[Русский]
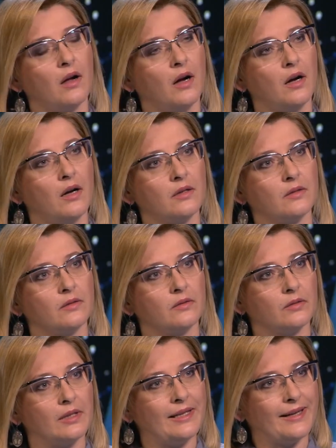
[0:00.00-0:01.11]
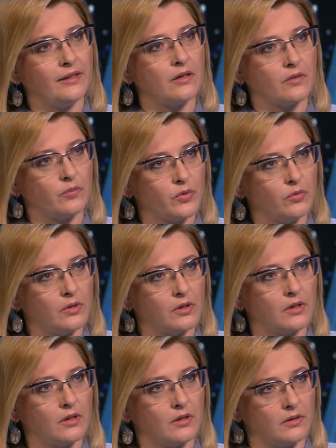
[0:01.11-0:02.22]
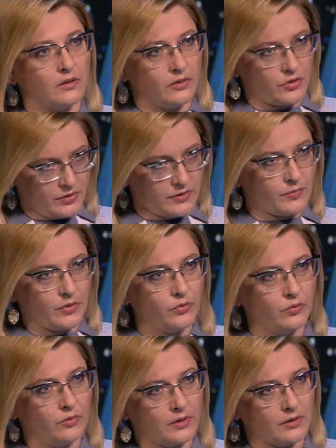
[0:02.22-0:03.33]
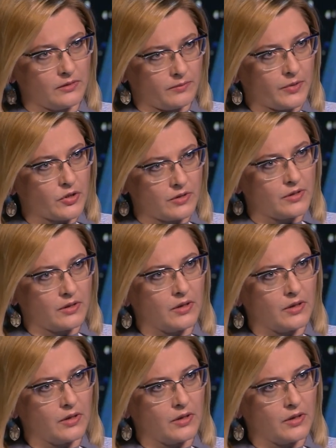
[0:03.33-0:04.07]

А для нейробиолога это через запятую, это почти знак